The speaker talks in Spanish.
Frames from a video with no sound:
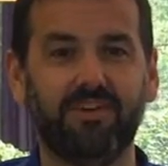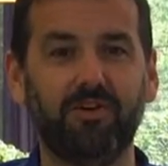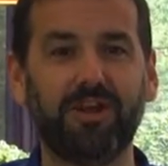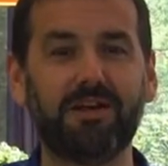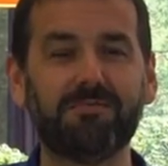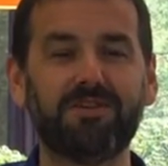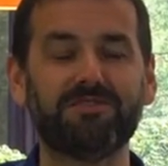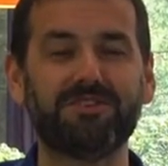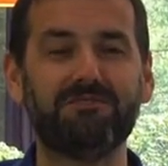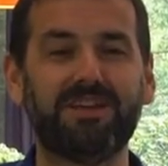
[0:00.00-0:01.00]
Hola
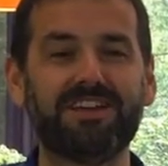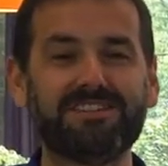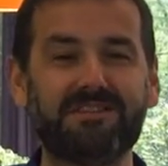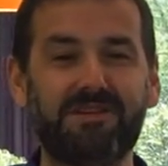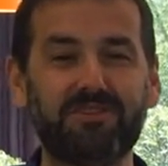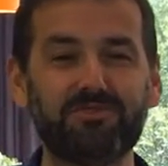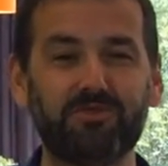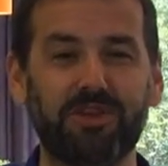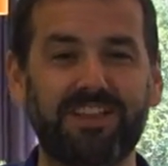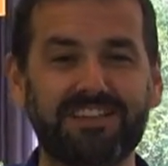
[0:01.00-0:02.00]
amigos y amigas de Manos
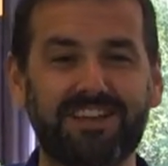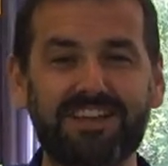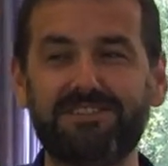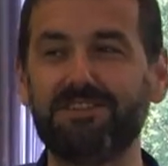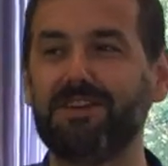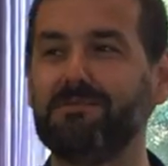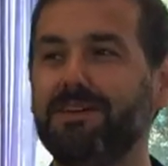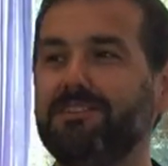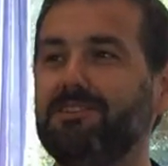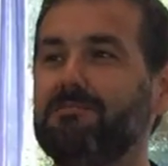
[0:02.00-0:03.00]
Unidas, aquí estoy que
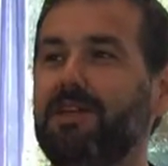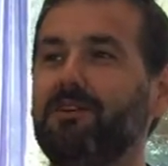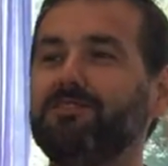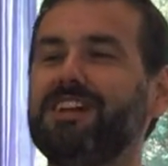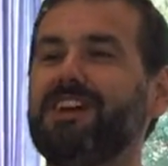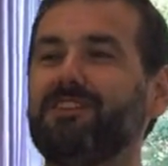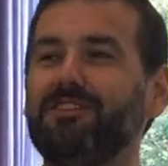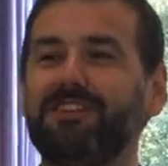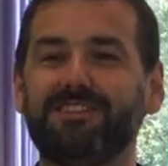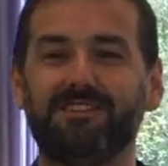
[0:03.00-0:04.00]
parezco Bigote
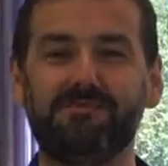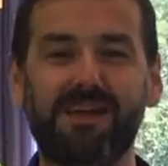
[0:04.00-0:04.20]
Roceto,